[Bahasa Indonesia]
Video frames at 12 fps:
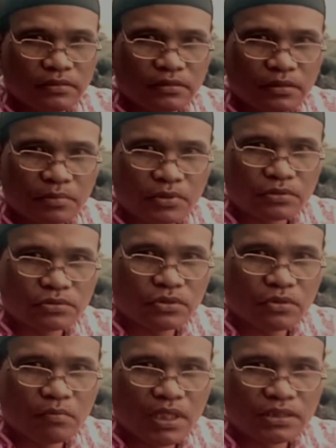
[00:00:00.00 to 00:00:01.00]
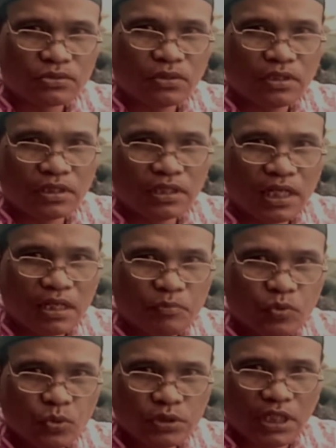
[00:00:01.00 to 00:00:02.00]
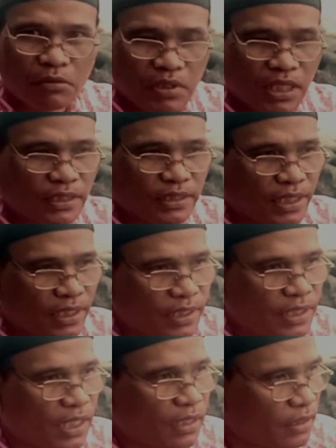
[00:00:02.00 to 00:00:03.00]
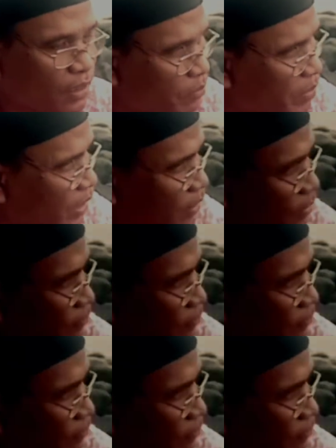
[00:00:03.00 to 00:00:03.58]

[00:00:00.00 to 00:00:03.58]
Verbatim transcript: terprosok masuk ke dalam hutan belantara yang lebat